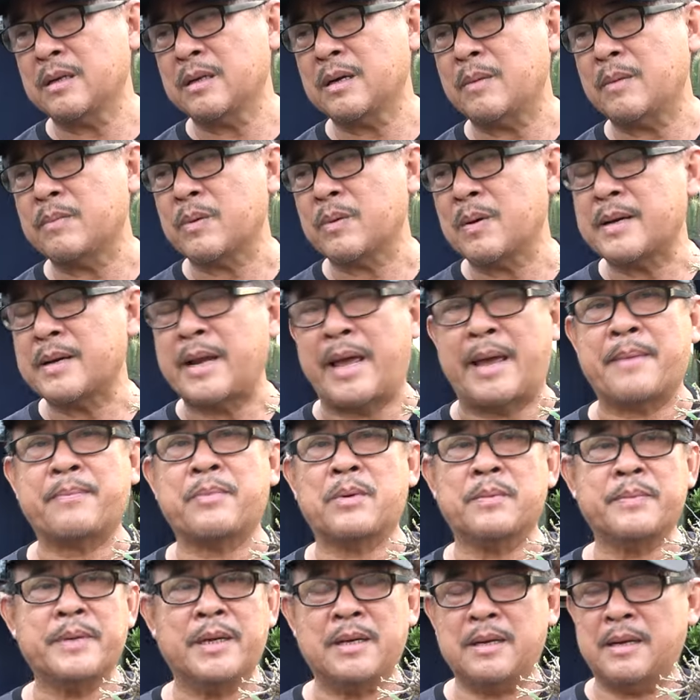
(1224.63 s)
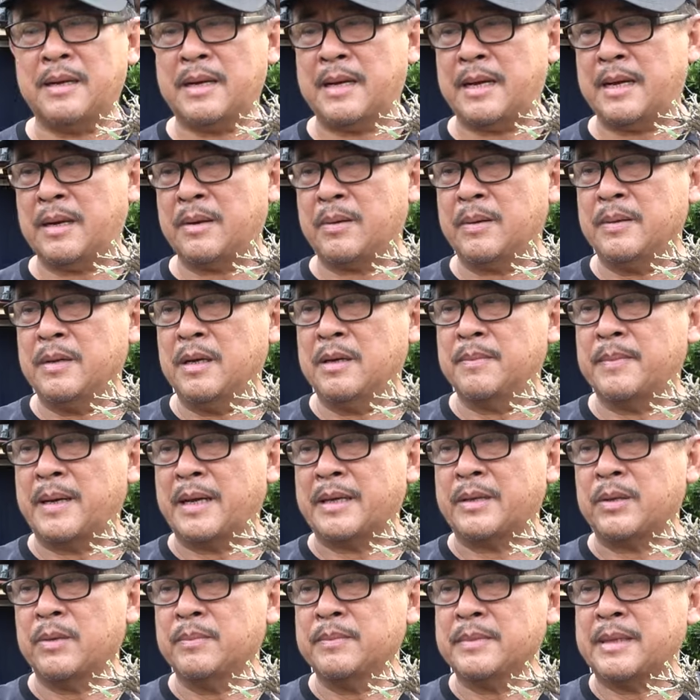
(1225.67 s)
nó không có đẹp cũng như là cũng như mà
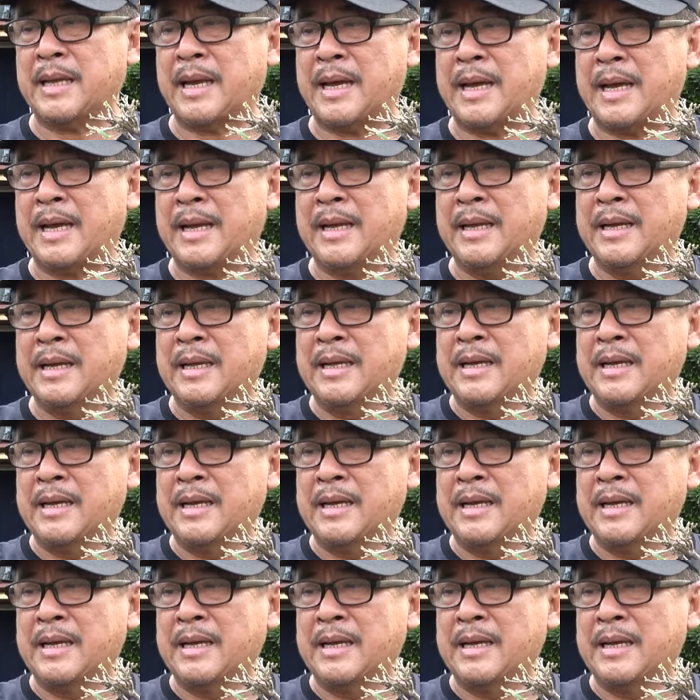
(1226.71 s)
chúng ta